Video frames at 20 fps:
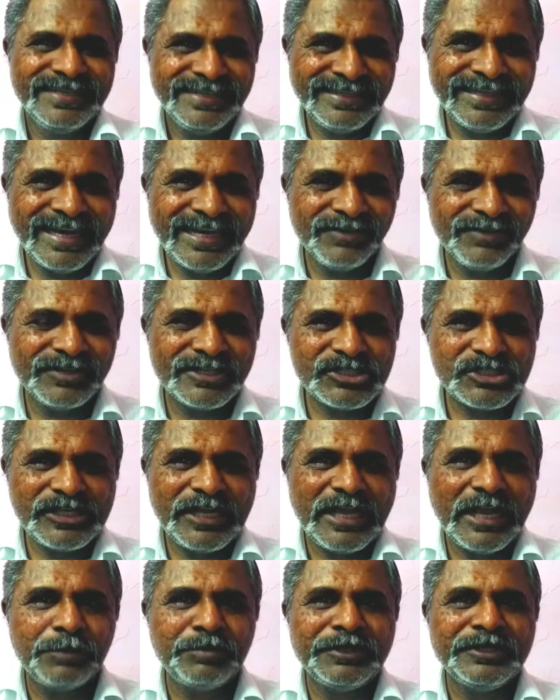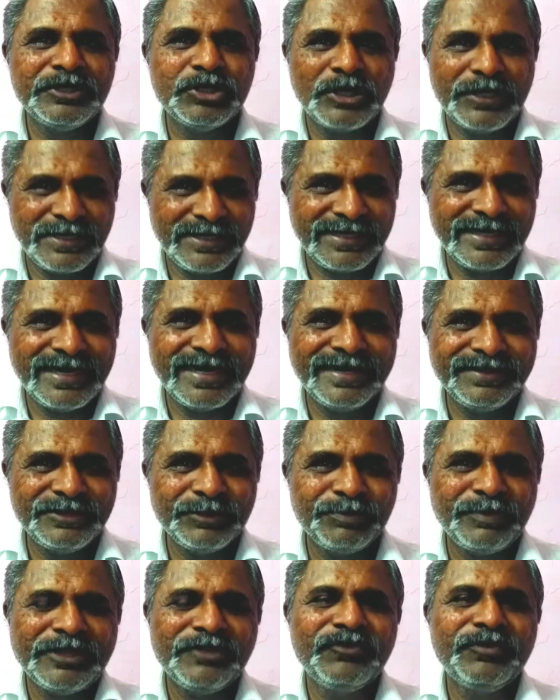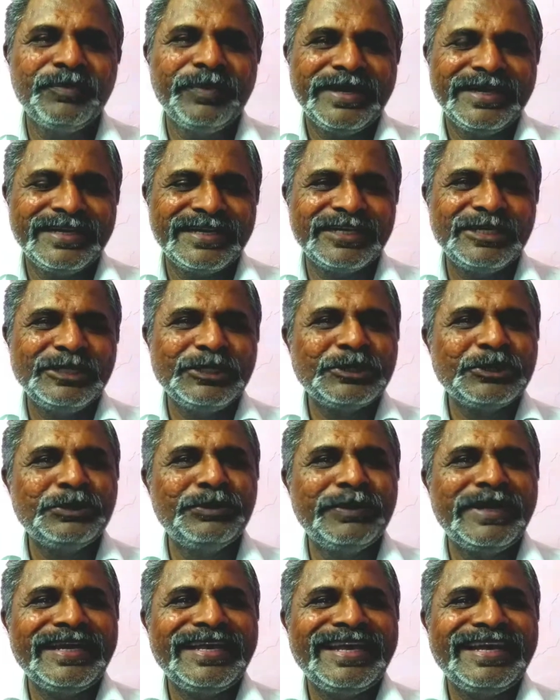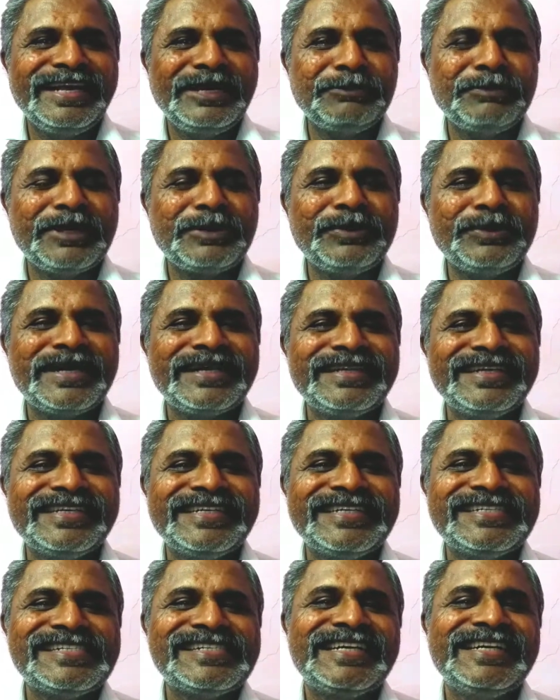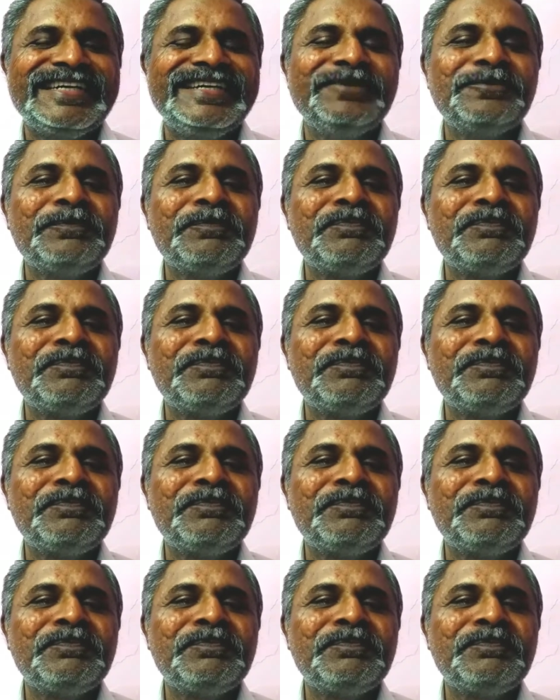இந்த அலைவரிசையை பின்தொடர்கிற அனைத்து பதிவு பயனர்களுக்கும் அடியனின் மனமார்ந்த நன்றிகள்